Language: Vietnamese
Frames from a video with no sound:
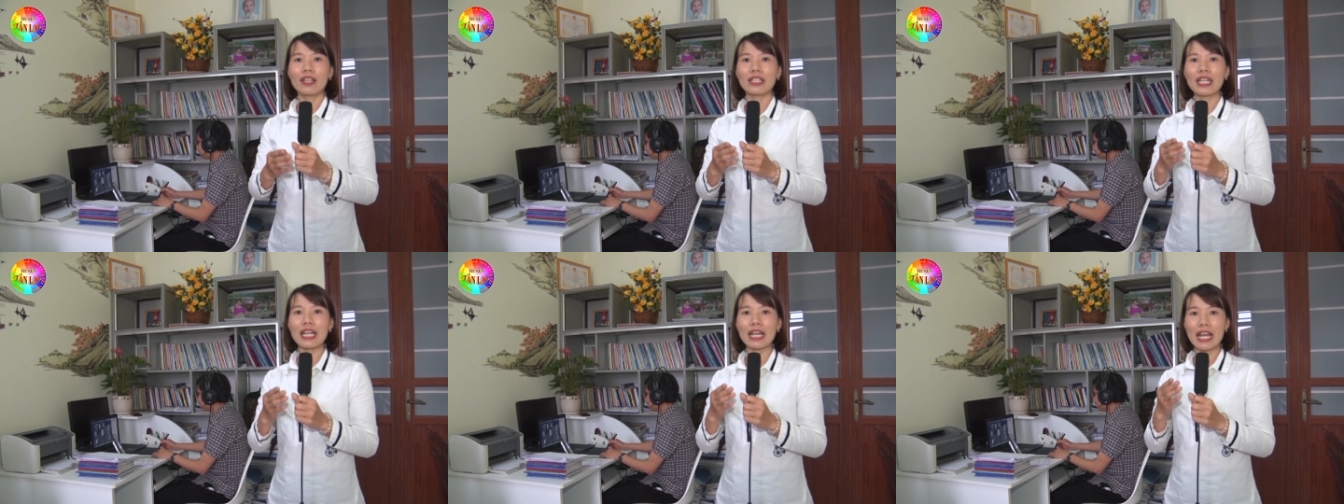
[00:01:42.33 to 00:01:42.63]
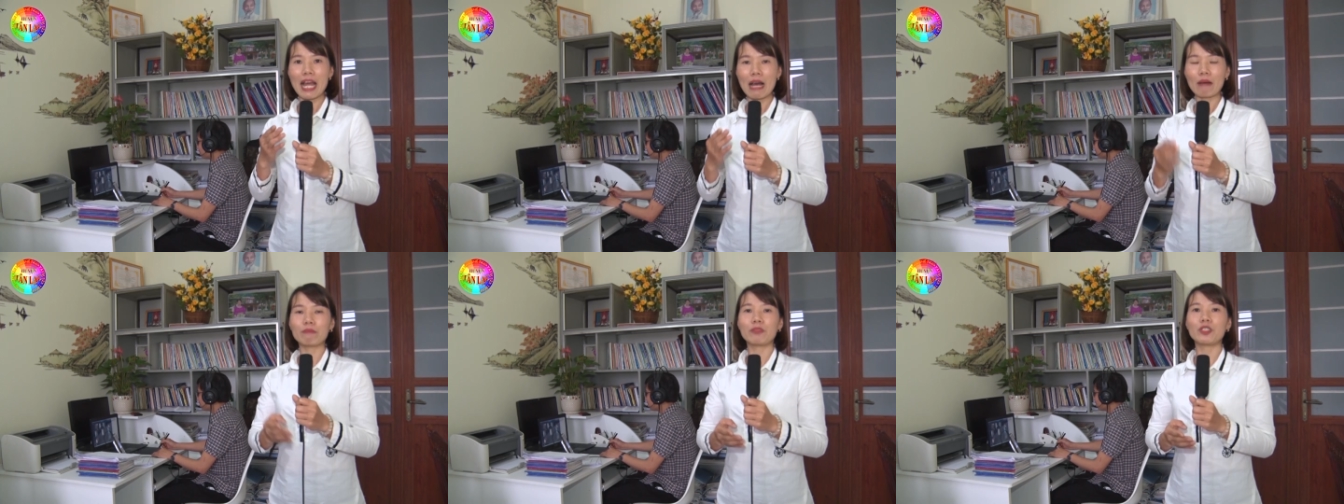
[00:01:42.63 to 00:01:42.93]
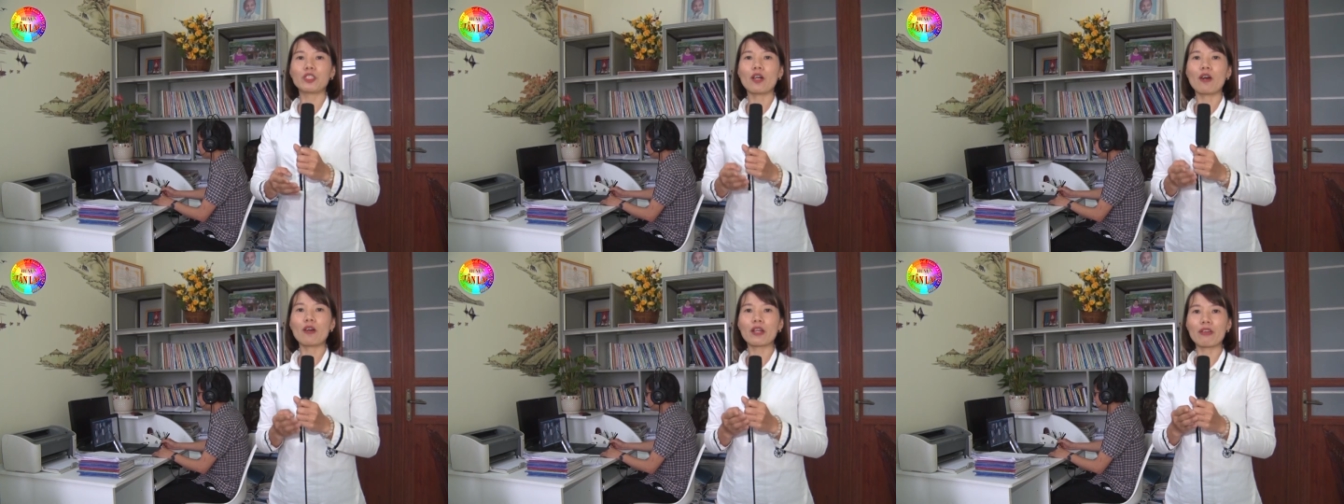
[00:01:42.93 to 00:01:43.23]
để
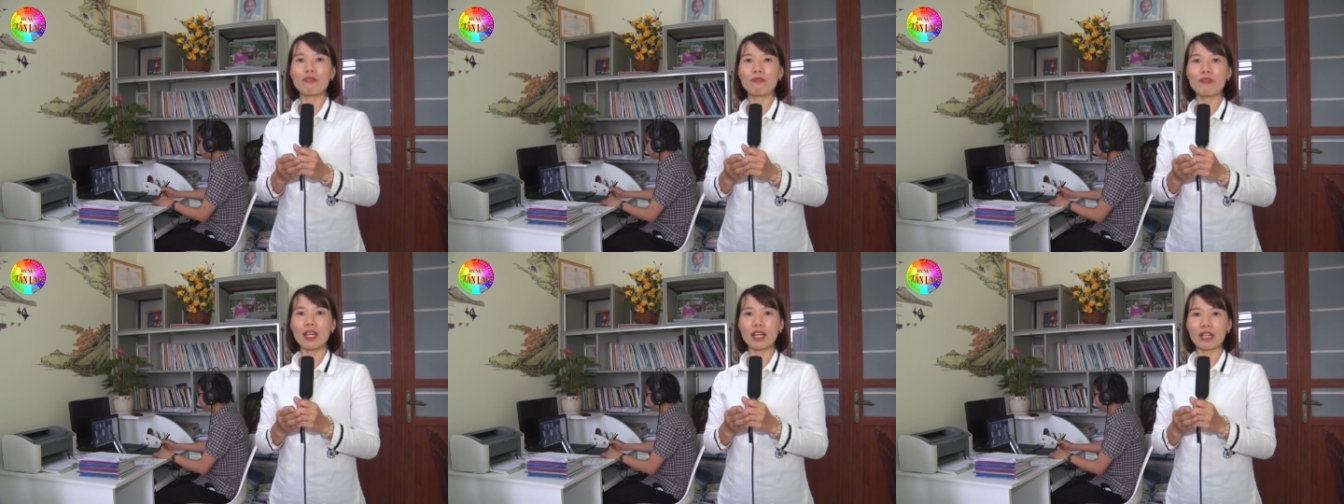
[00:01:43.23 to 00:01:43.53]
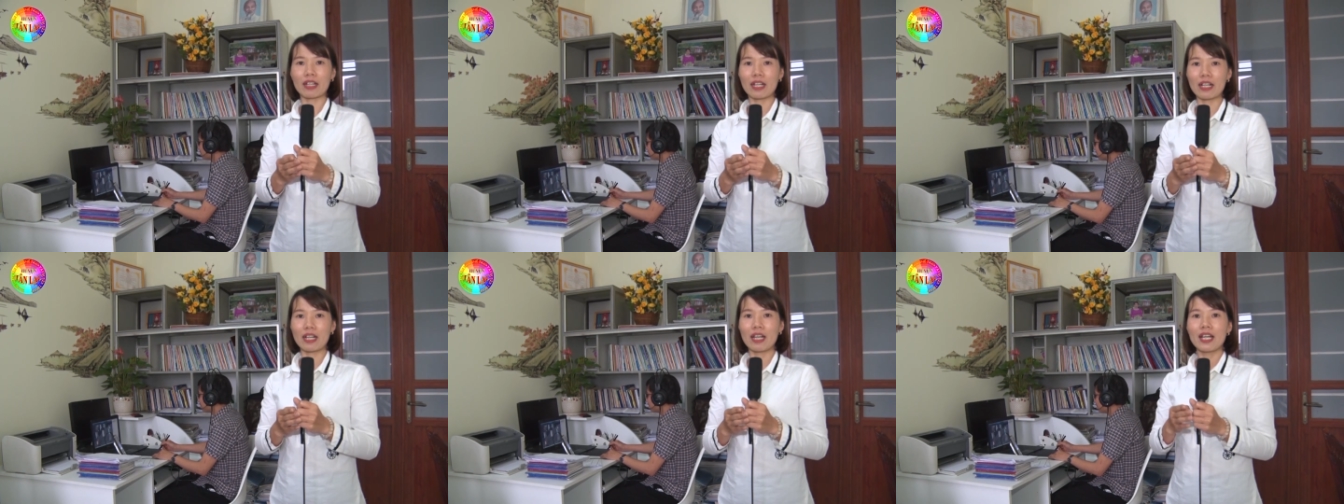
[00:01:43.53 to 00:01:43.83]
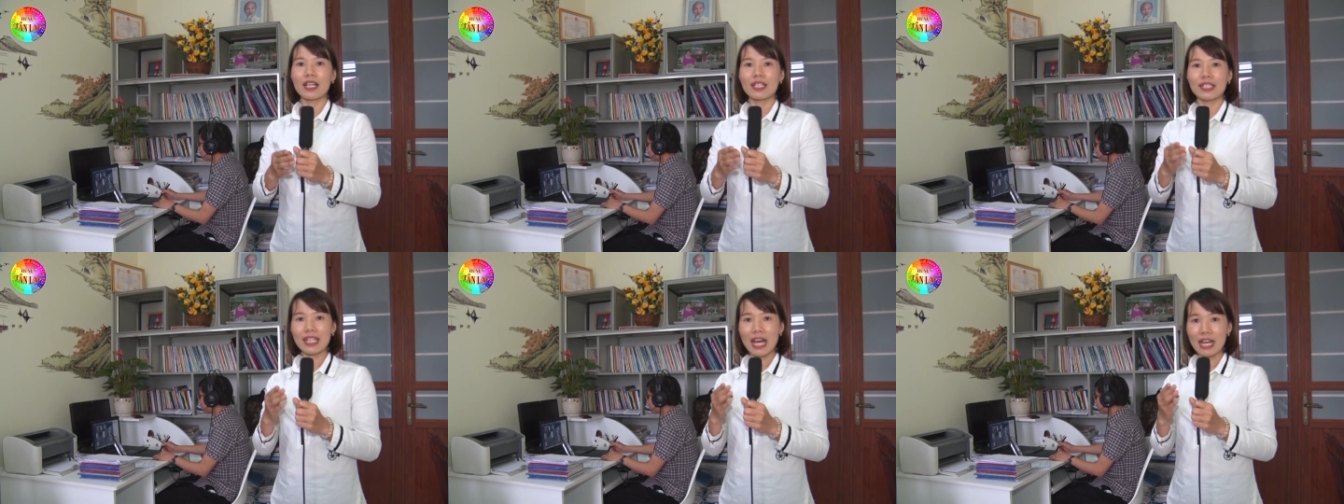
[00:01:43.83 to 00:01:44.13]
làm cho cái việc à,
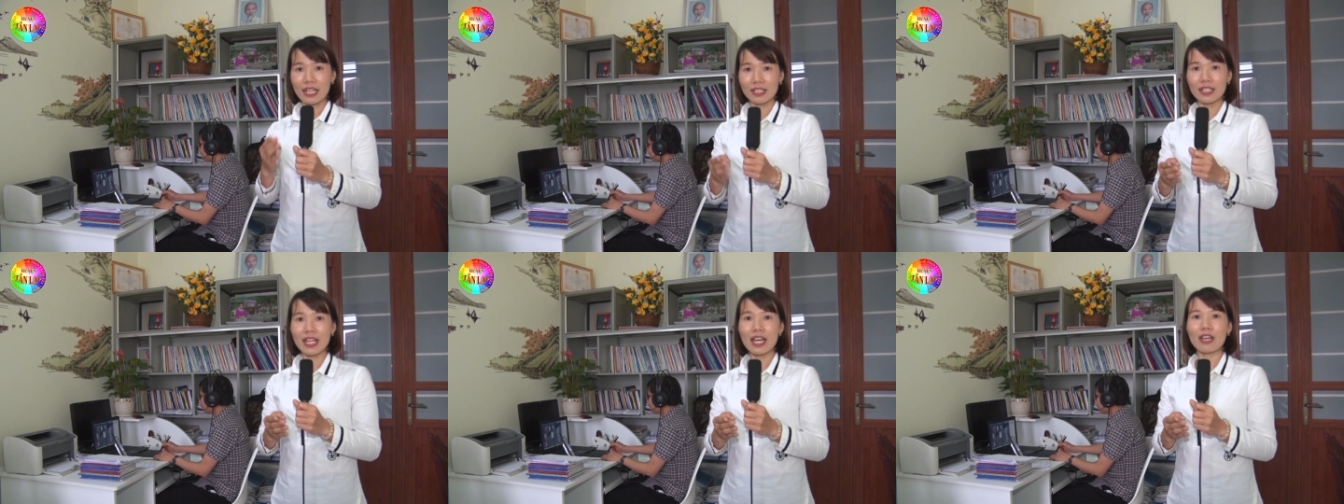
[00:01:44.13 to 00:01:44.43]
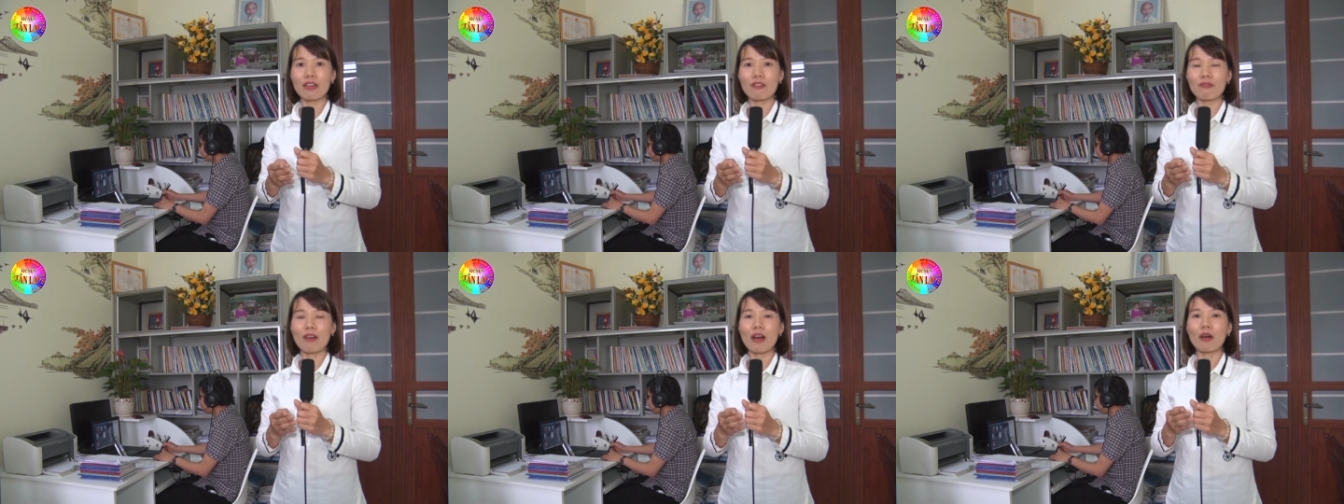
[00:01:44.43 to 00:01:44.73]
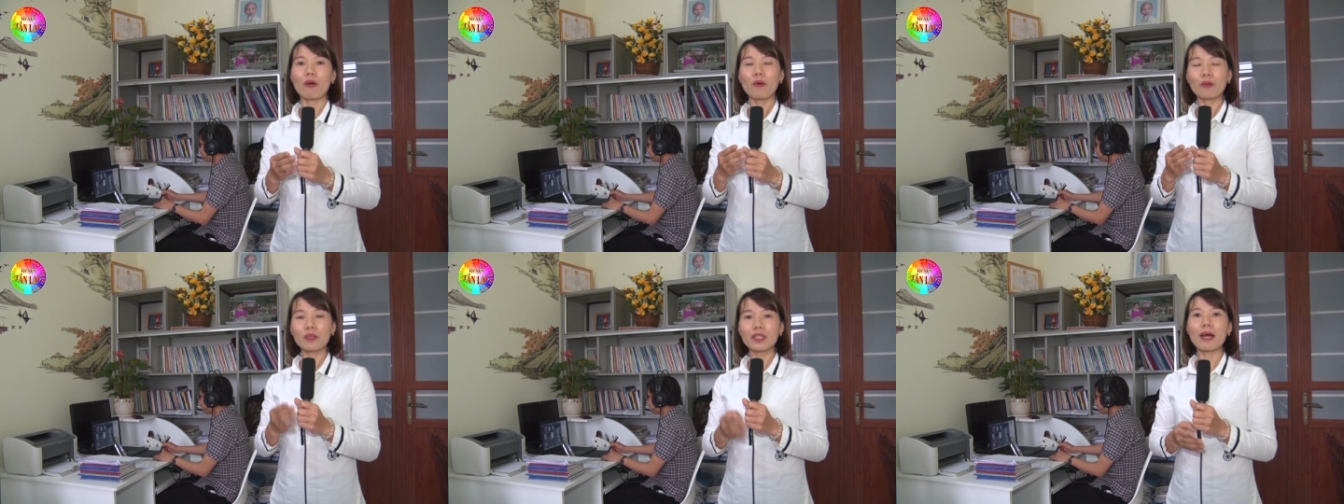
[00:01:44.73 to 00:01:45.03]
giảng dạy
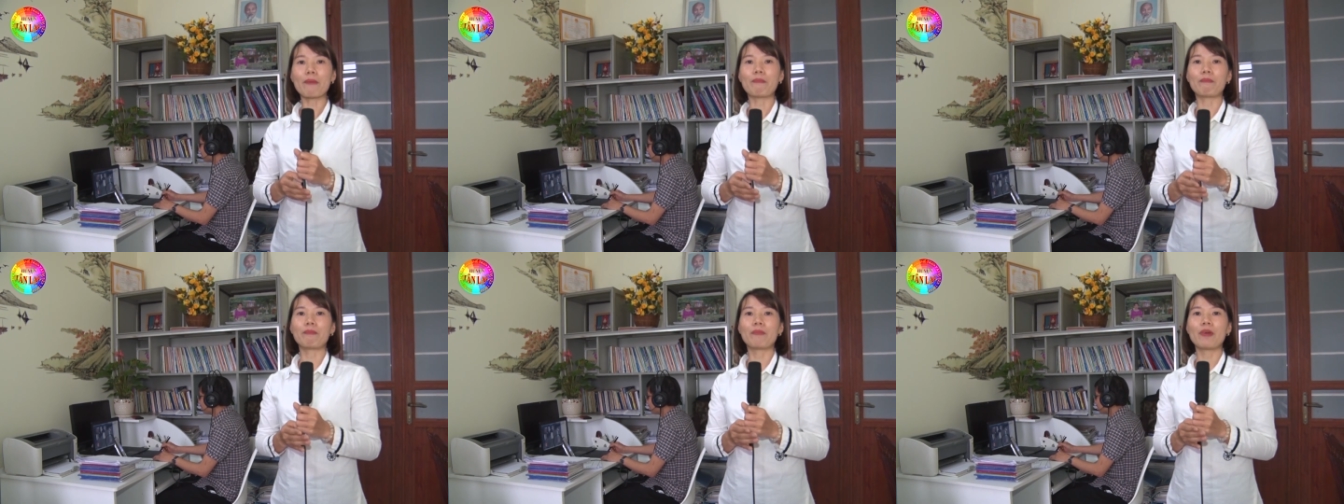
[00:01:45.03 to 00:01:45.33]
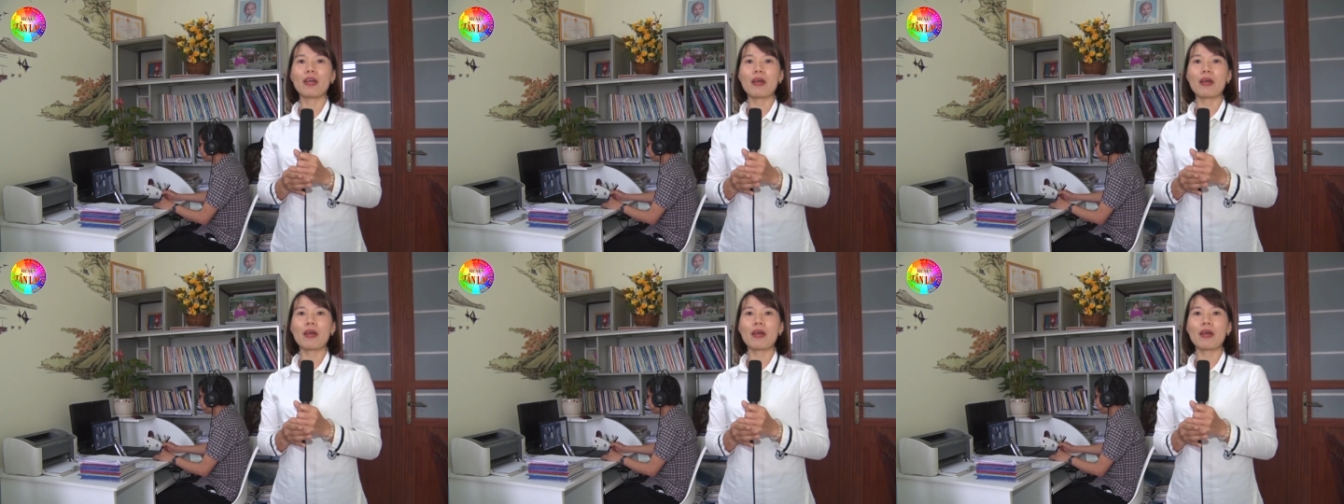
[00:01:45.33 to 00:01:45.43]
và ôn tập